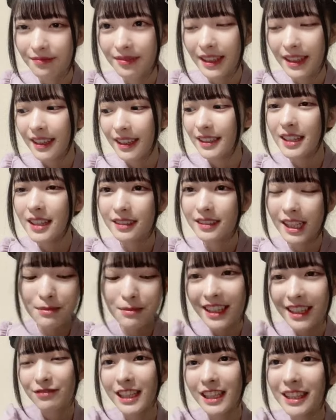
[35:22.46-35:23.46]
逆
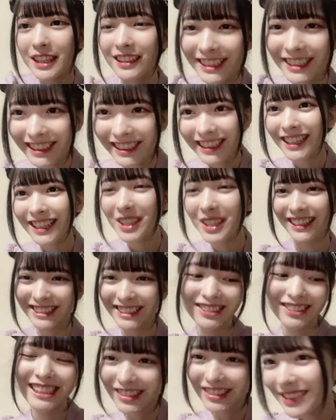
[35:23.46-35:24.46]
ハートたくさんあ
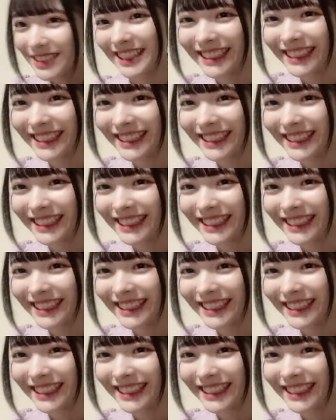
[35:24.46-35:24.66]
りがとうご